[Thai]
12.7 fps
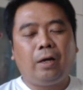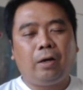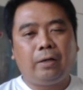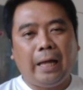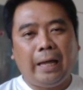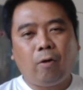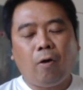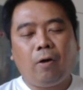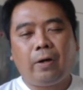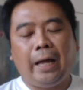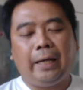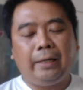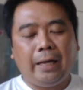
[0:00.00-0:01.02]
นายกอ
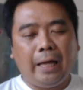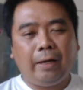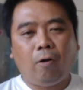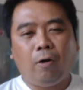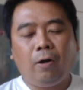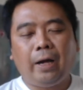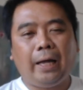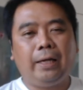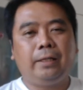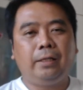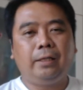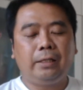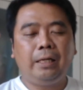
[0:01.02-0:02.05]
ไก่นายขอไข่
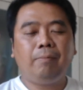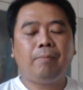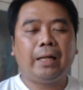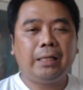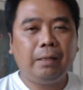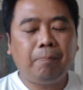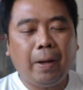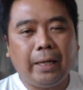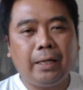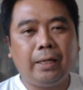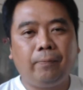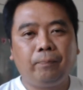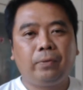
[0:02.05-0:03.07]
ถึงที่มาที่ไป
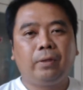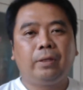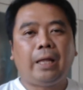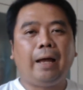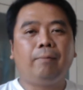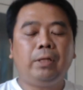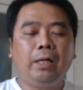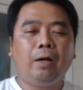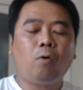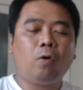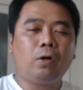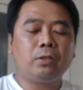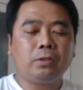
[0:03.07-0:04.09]
ถามทีละค
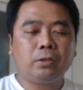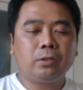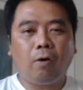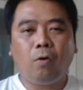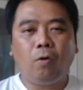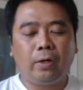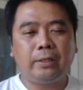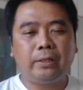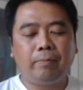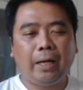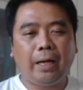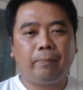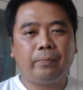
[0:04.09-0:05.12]
น 2 คนใช่ไหม
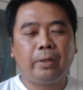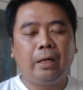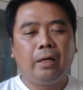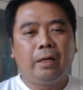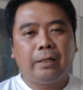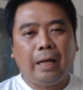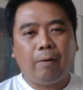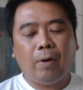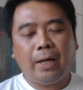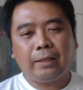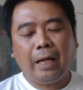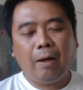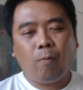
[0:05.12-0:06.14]
ครับ ถามว่า
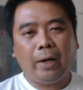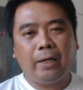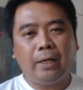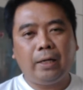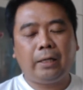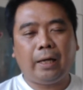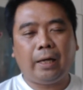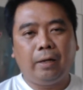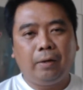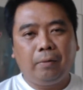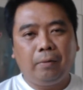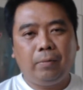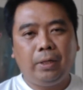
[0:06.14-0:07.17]
ถ้าวันหนึ่งเนี่ย
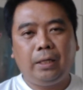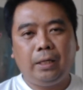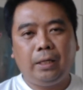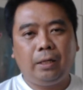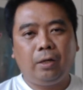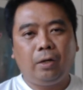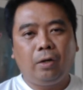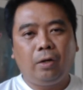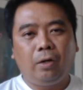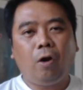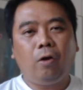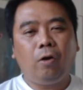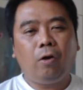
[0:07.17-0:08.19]
มีข้
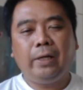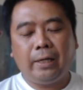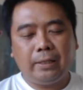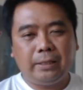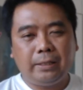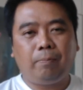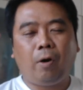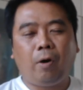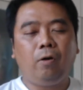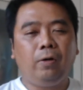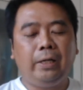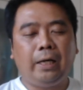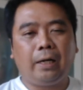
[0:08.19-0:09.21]
อร้องเรียน 10 ข้อร้อง
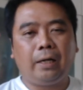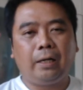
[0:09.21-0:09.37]
เรียน